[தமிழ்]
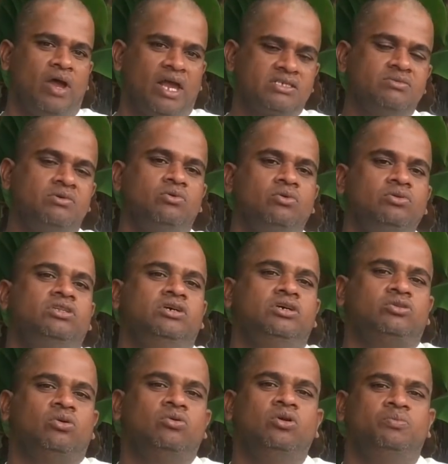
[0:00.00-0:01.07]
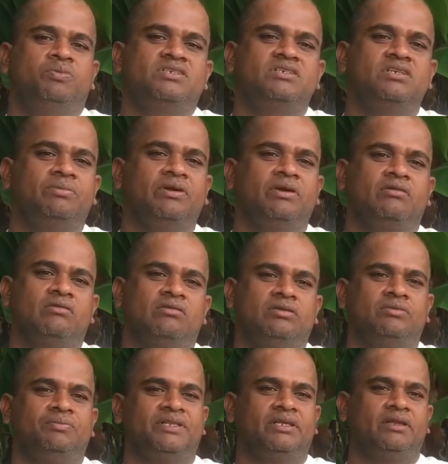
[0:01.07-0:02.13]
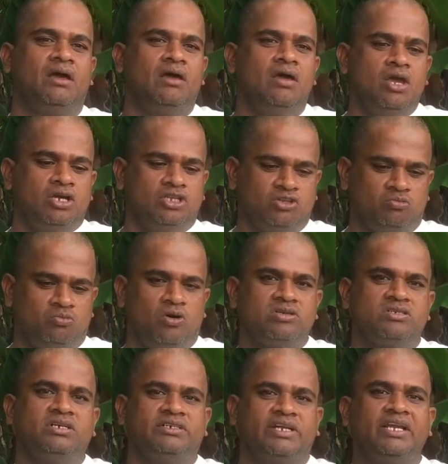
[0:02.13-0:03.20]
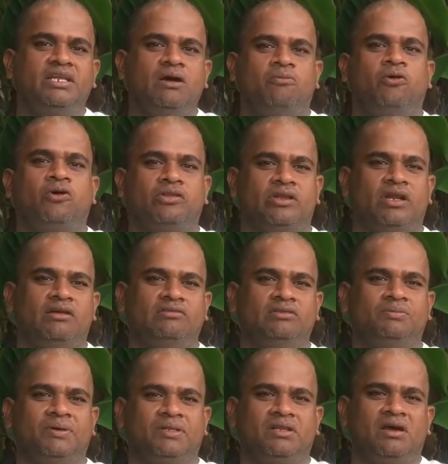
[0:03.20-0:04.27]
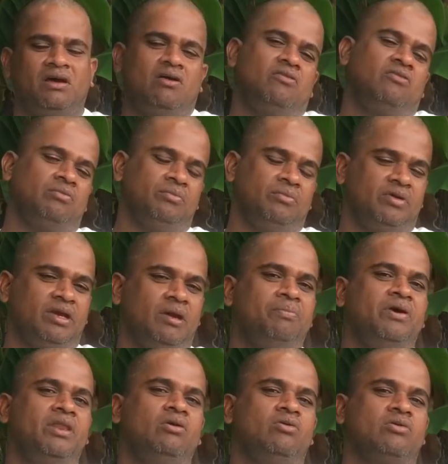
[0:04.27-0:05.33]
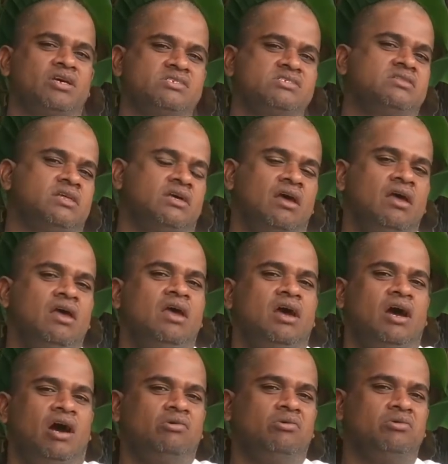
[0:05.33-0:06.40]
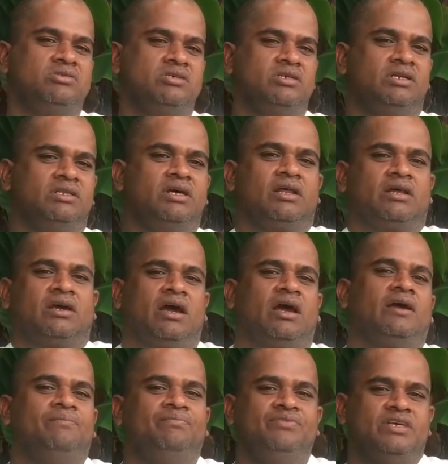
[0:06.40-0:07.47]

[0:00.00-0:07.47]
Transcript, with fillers: மேக்ஸிமம் நூற்றுக்கு தொண்ணூறு பர்சன்ட் அப்படிங்கிறது வந்து பார்த்திங்கன்னா இந்த மோஷன் டைட்டாக போகிறதுனால வந்து பார்த்திங்கன்னா அவங்க மிகப்பெரிய ஒரு கஷ்டத்தை அனுபவிச்சுக்கிட்டு தான் இருக்காங்க